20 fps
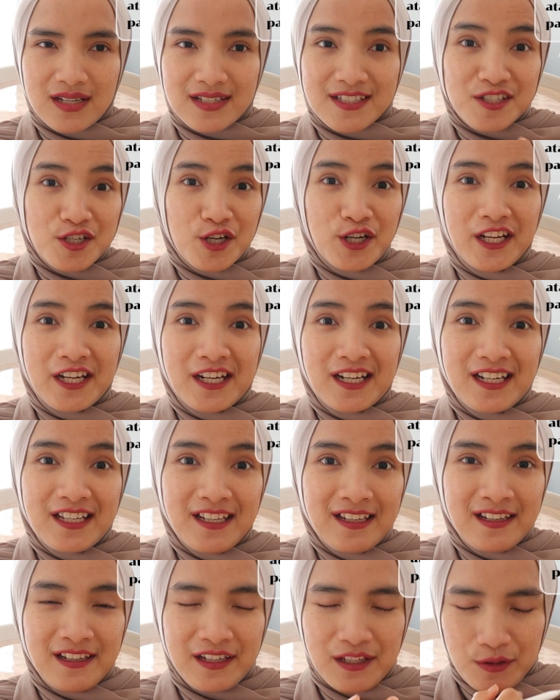
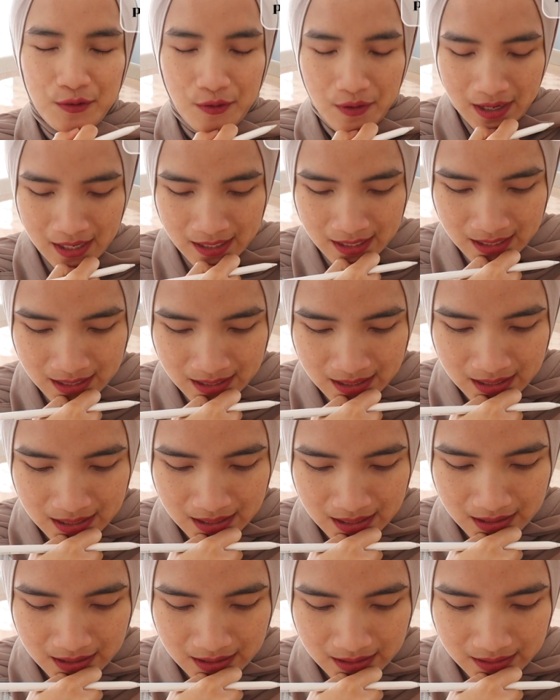suddenly gitu kan
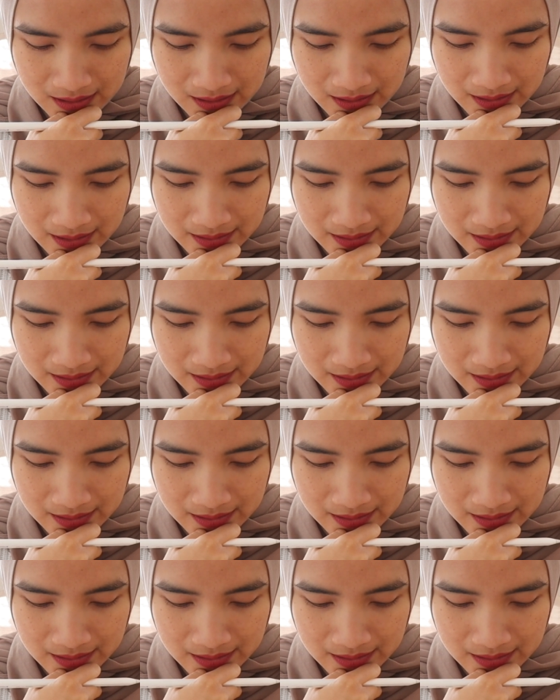e,